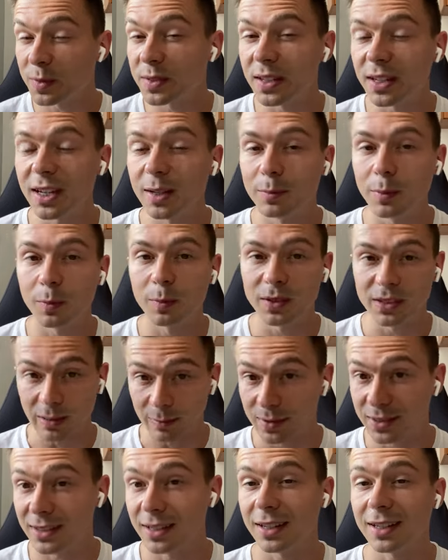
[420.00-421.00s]
serii, bo
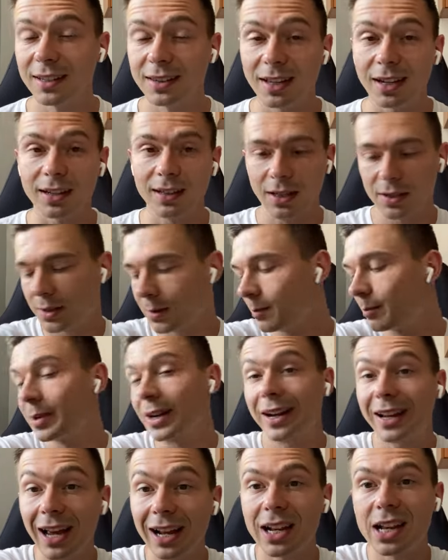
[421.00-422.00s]
biceps i tak i tak, znaczy
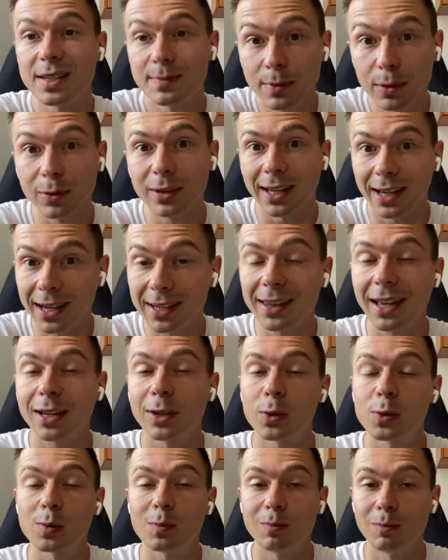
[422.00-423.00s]
Brachialis był i tak i
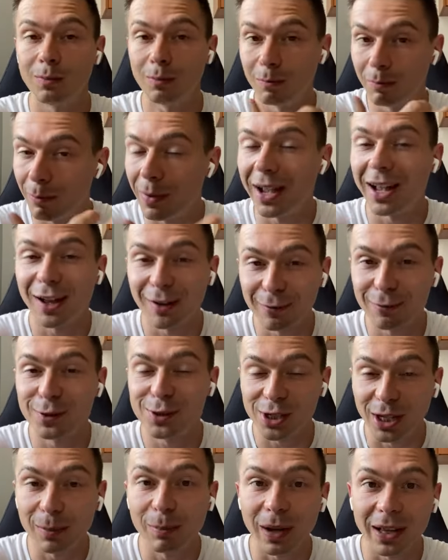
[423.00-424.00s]
tak już mega
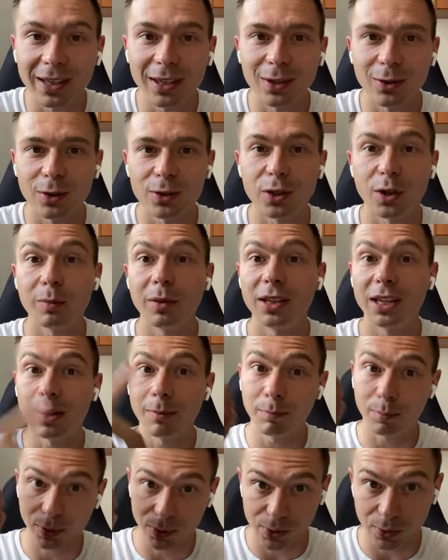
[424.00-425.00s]
wyczerpany od robienia
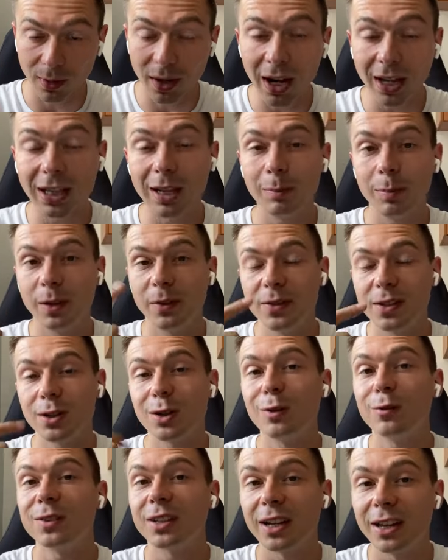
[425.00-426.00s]
podciągania
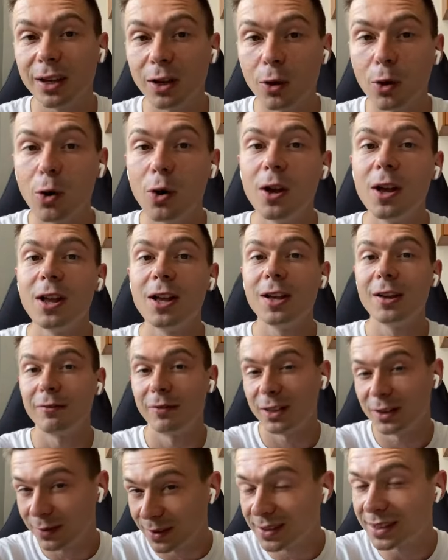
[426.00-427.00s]
pierwszego w treningu,
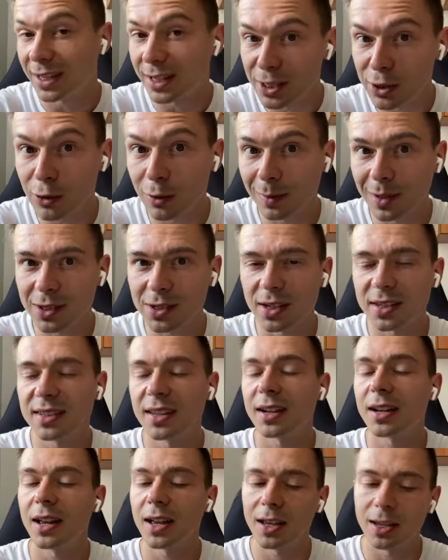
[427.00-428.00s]
więc wystarczyły mi trzy
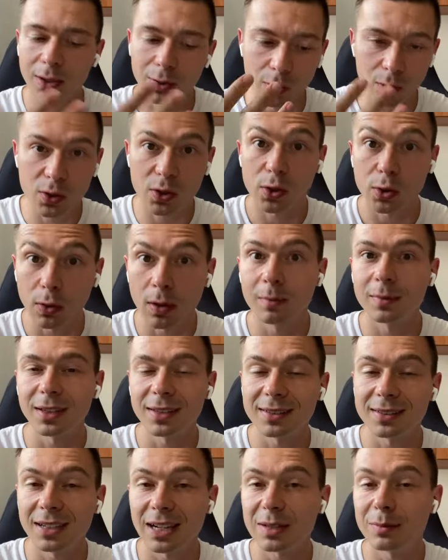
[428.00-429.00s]
serie i już czułem
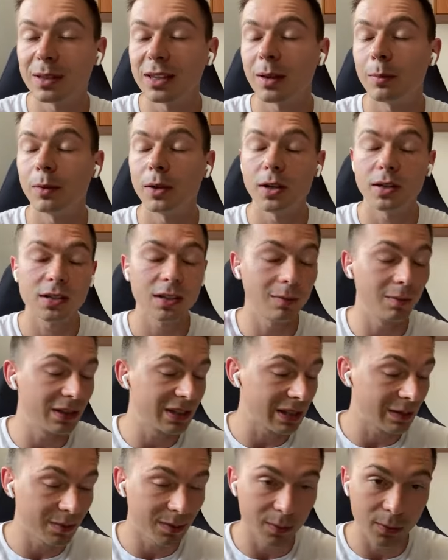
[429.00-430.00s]
ten stres metaboliczny,
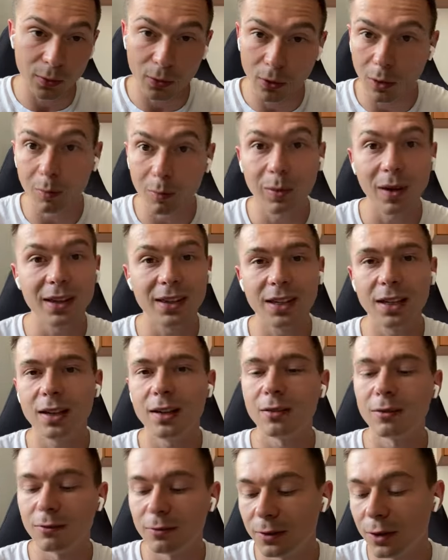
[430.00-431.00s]
biceps był kompletnie
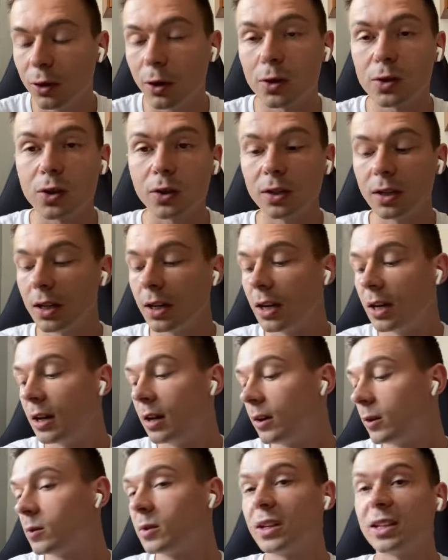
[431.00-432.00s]
wykończony.
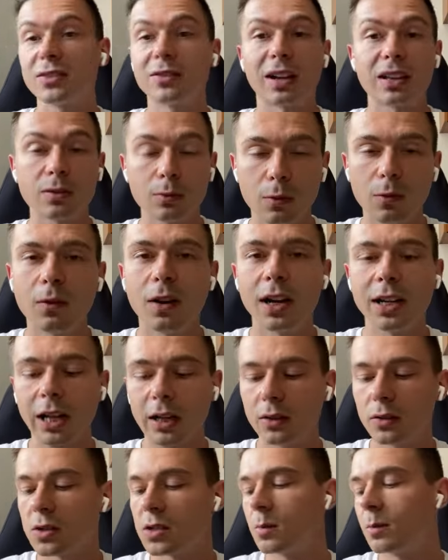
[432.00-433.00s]
Tutaj zwracam uwagę na
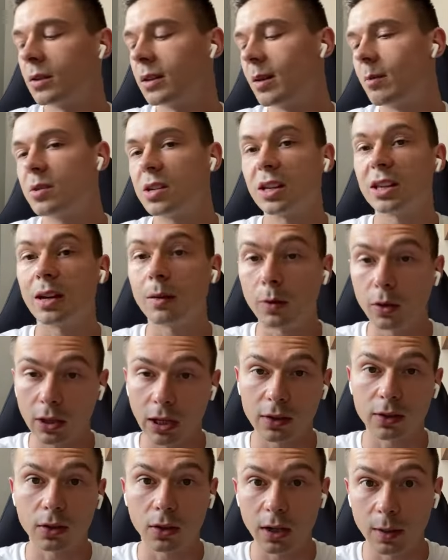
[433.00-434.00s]
to, żeby te przedramiona
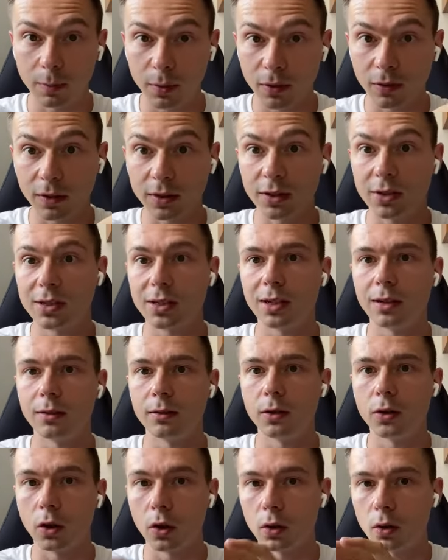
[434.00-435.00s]
trochę prowadzić
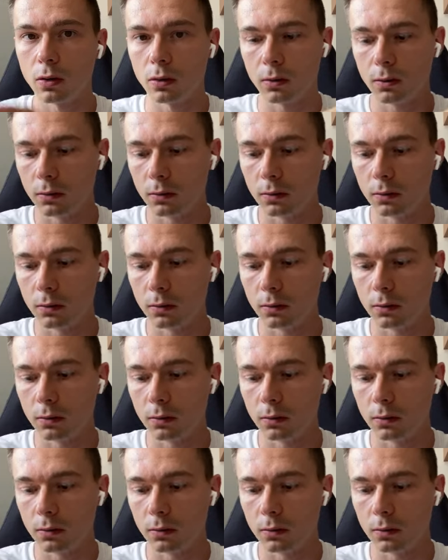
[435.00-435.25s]
do,